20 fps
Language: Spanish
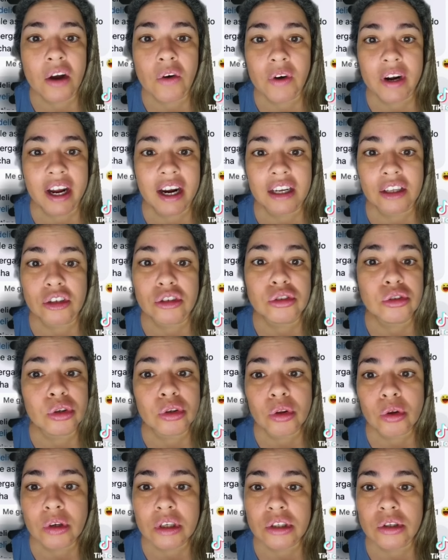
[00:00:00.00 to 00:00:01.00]
horarios,
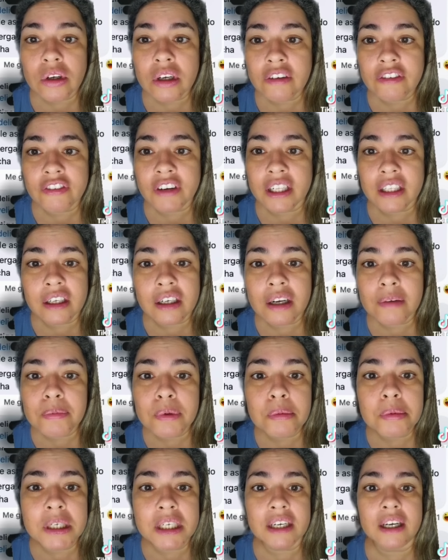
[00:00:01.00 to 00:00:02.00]
todo eso le falta en la
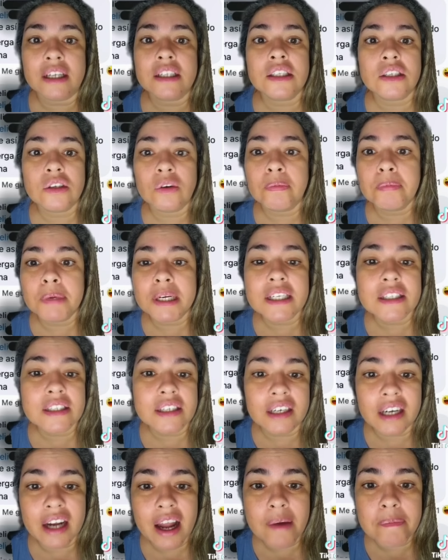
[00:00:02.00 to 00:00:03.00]
publicación para
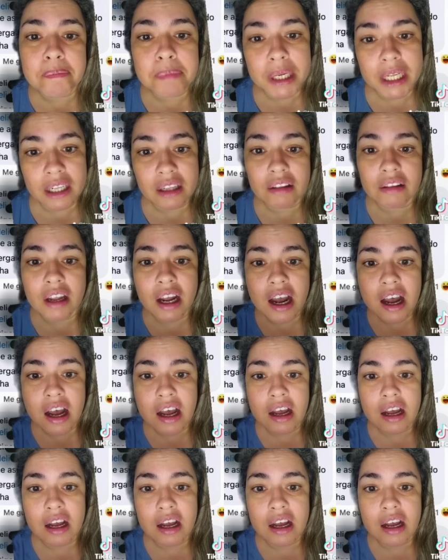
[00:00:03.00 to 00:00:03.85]
hacer la venta.